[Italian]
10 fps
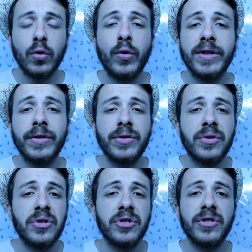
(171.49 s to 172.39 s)
Su questo
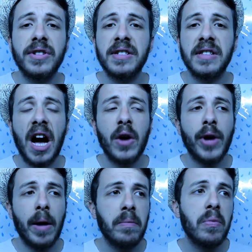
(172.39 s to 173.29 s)
discorso si sta
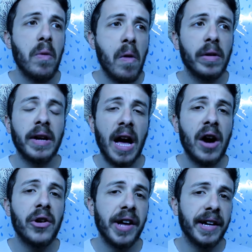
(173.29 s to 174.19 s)
una
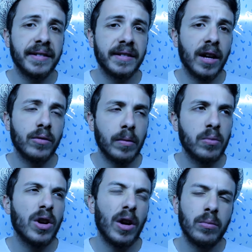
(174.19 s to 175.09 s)
buona oretta, una buona,